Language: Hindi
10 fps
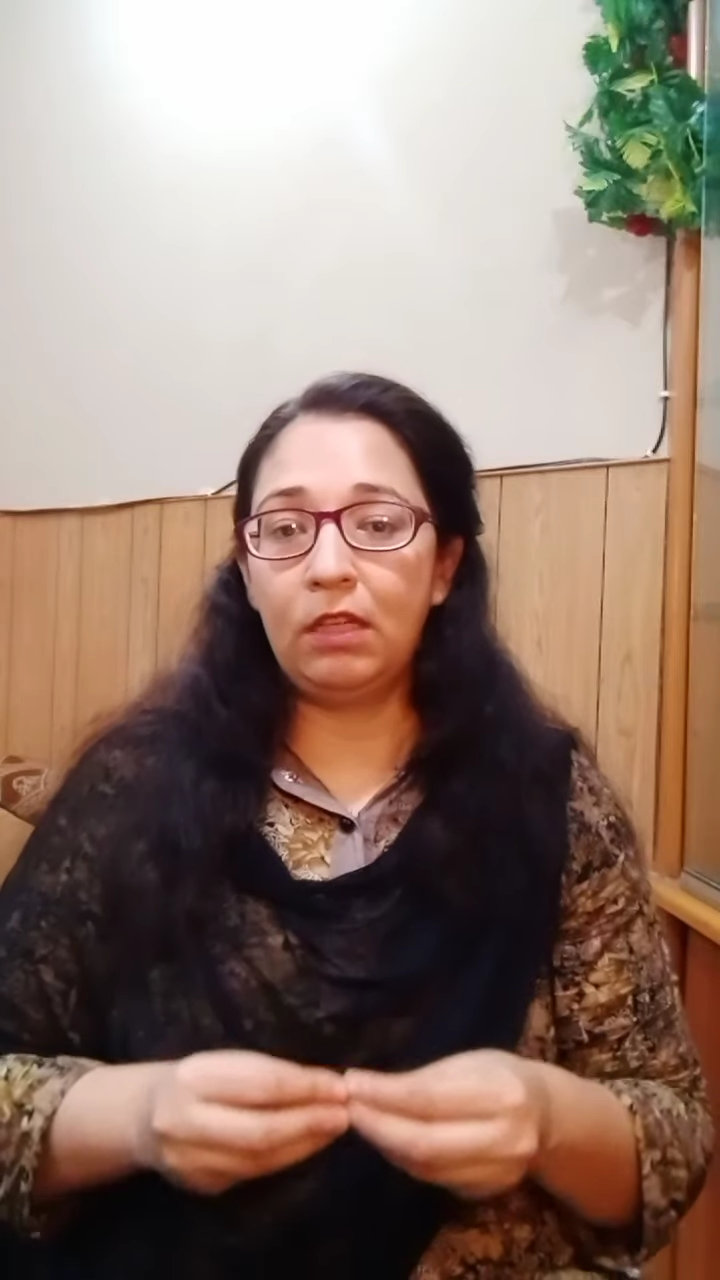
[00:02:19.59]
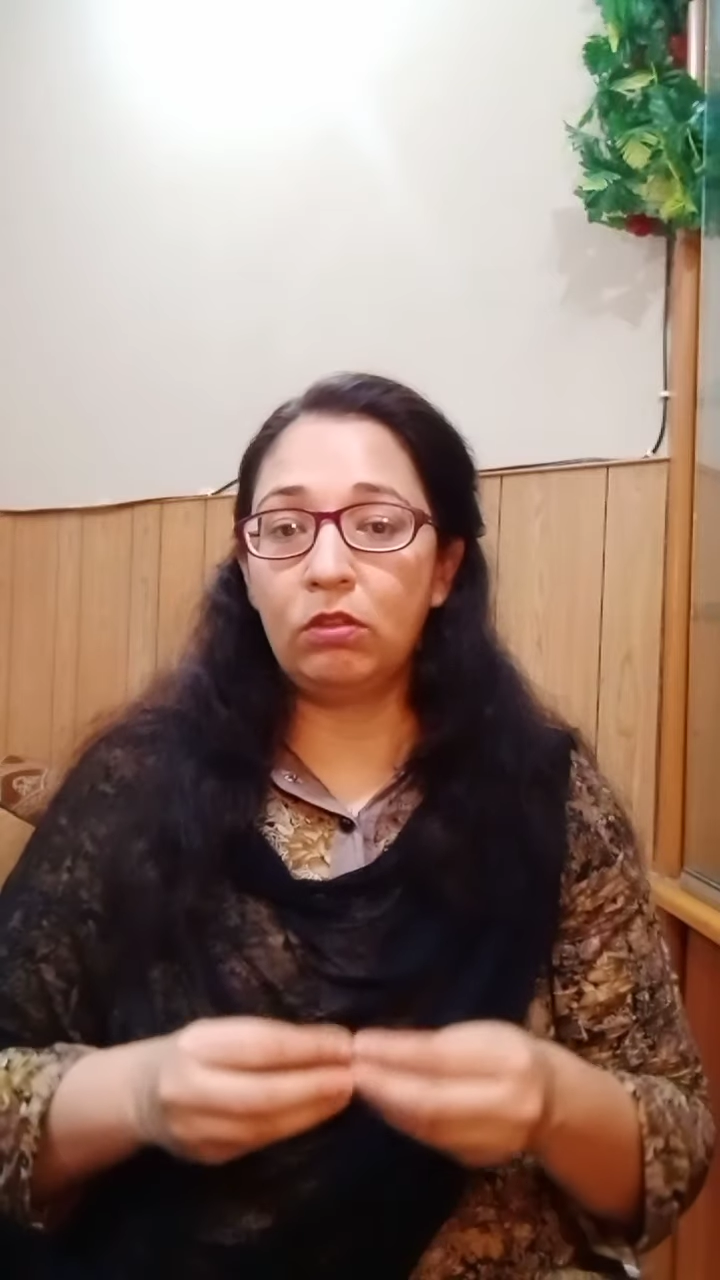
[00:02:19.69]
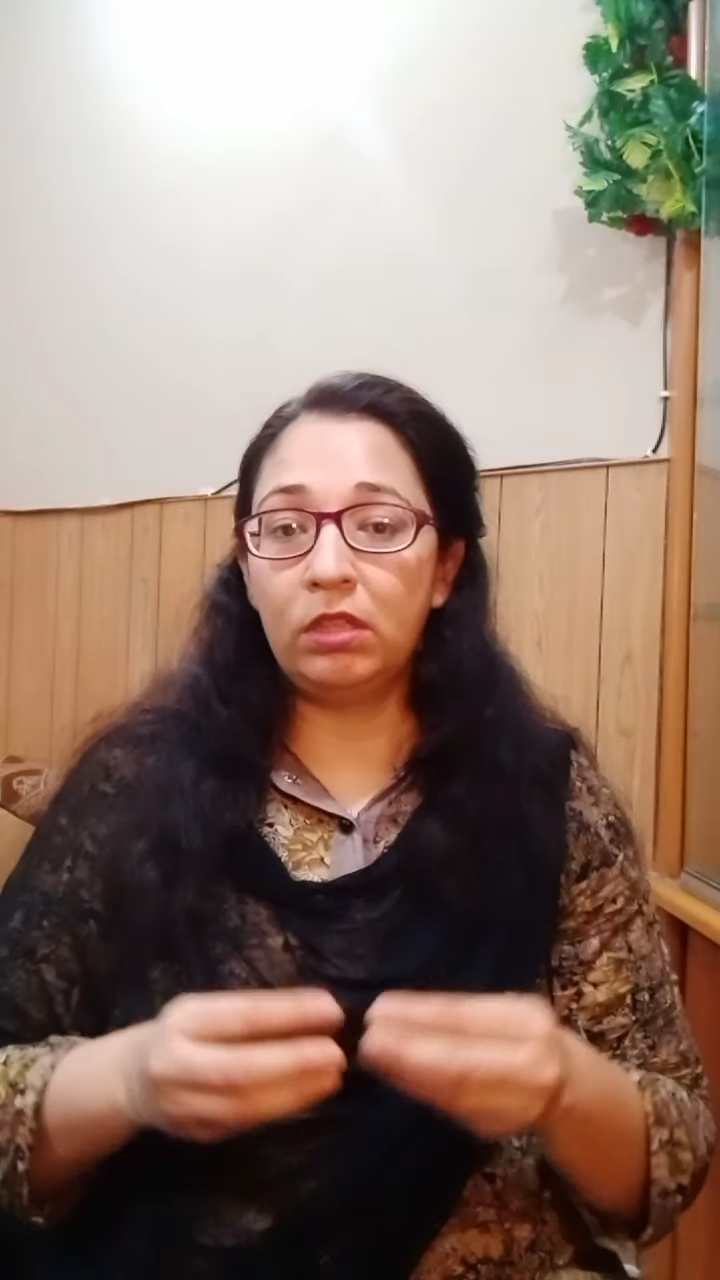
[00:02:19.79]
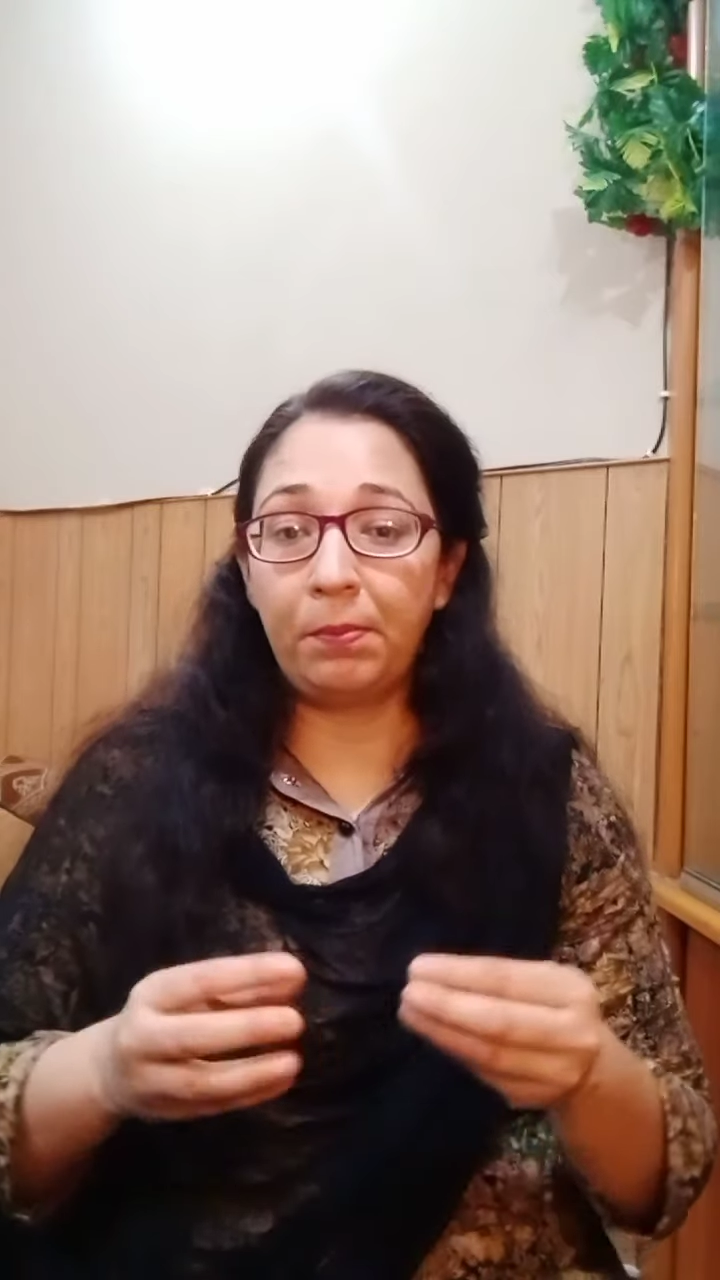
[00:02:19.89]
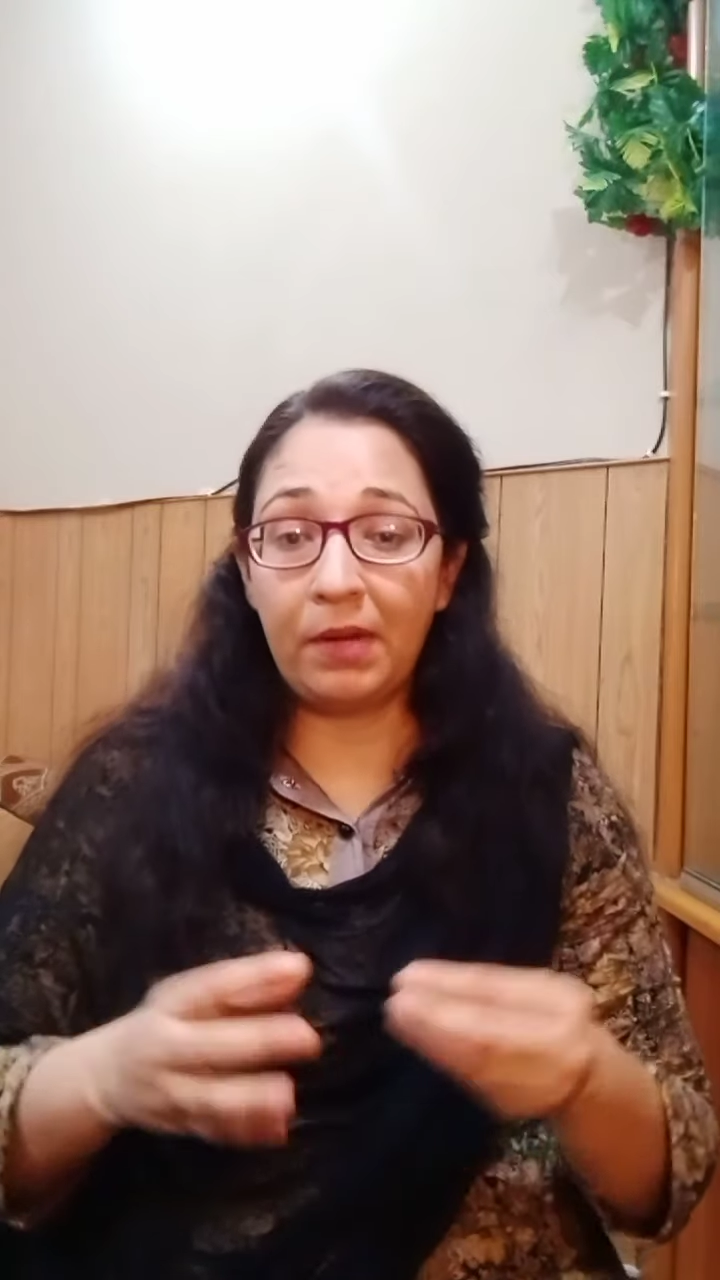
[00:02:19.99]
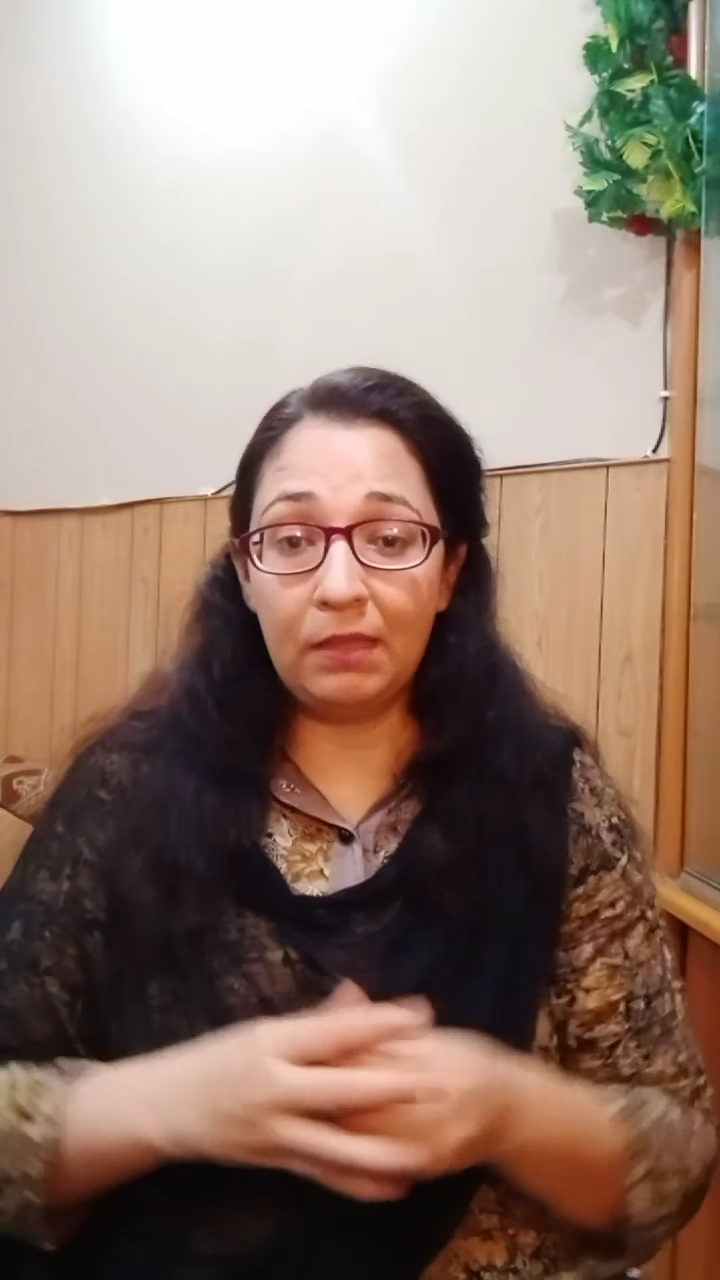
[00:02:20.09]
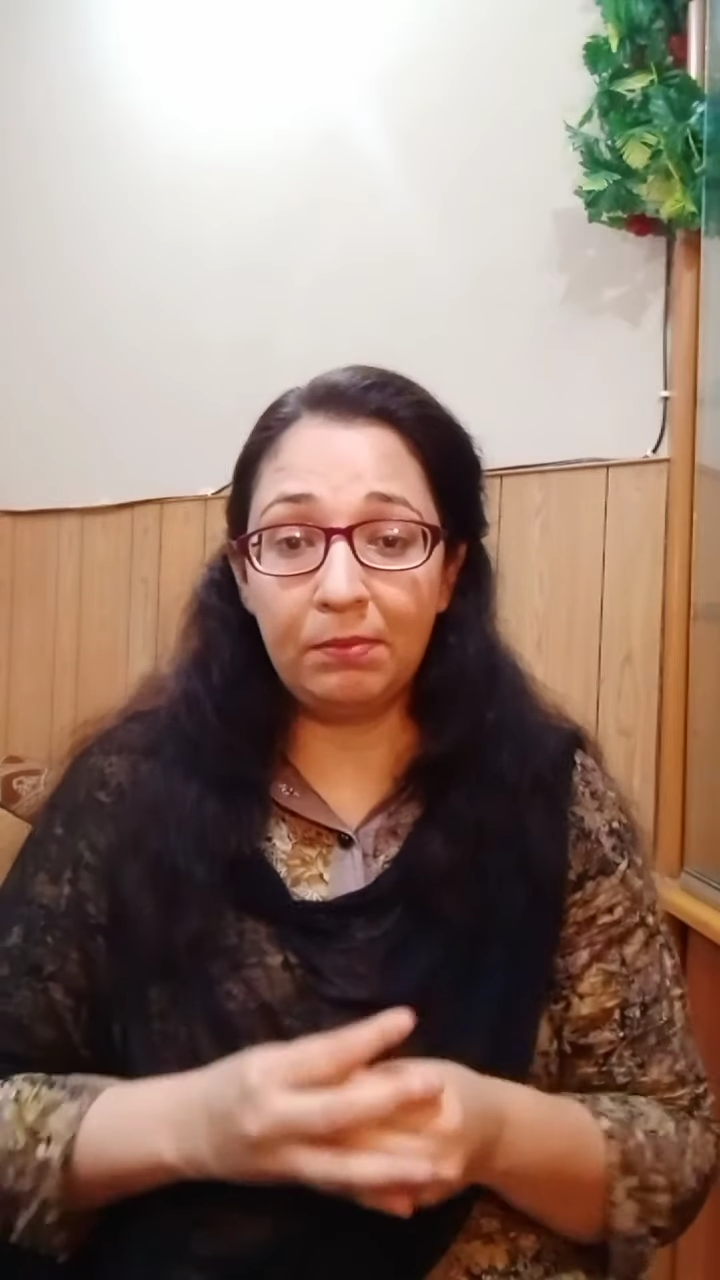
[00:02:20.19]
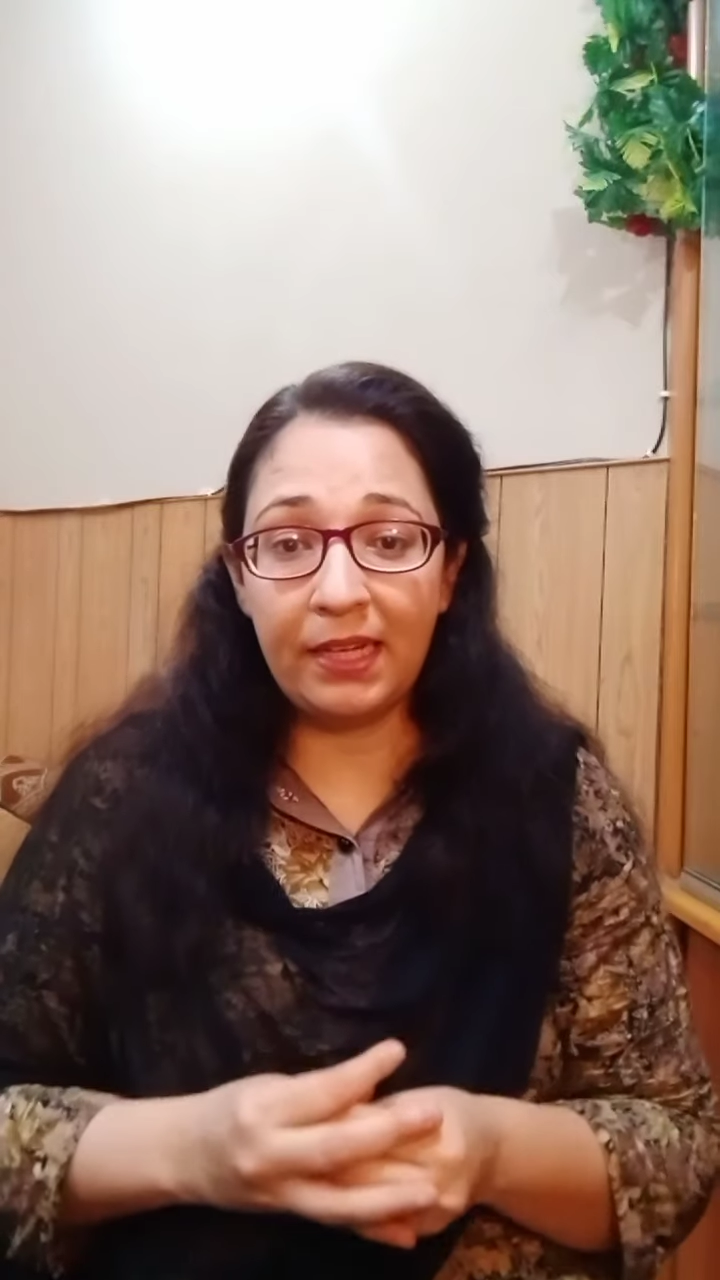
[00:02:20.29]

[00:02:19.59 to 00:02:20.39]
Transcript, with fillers: को सब्सक्राइब